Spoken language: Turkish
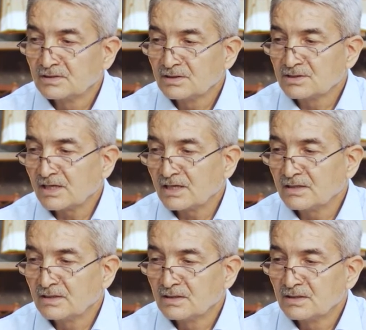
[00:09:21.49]
İşte
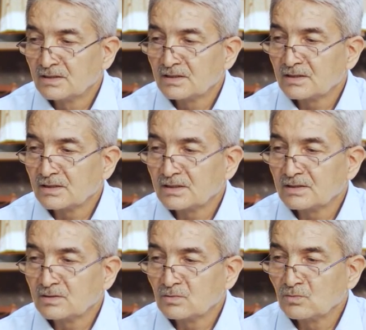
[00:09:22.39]
e,
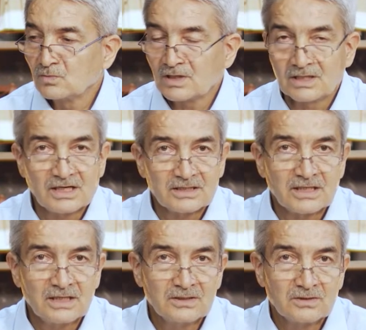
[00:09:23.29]

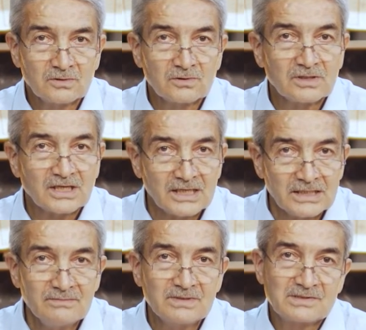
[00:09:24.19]
Buralarda onun
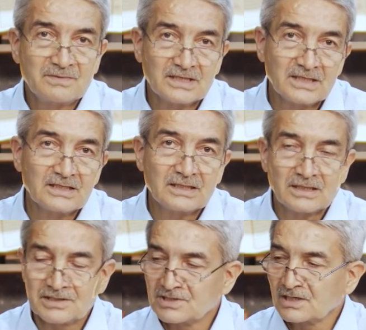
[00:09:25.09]
Alim ismine de
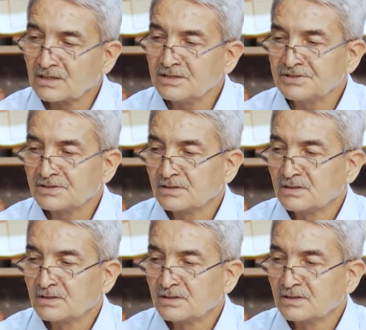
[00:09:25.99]
dikkat çekilir.